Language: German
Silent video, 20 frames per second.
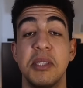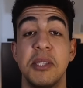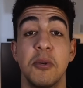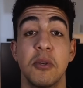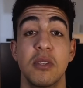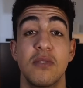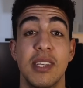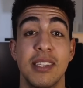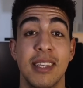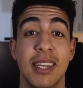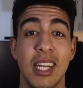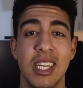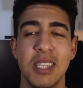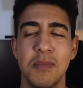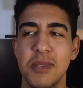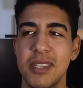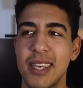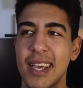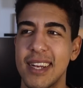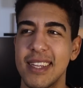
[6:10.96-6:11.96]
Beziehungsweise kann
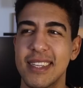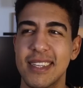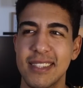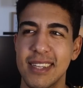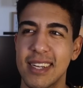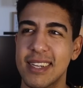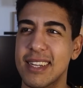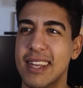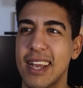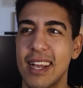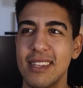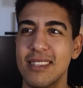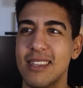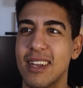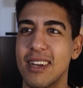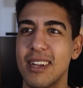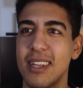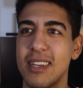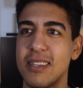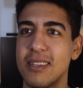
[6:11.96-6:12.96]
ich mich ehrlich gesagt gar nicht
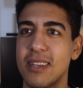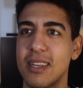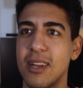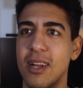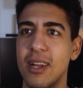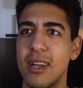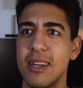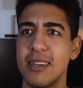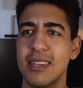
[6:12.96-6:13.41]
daran erinnern,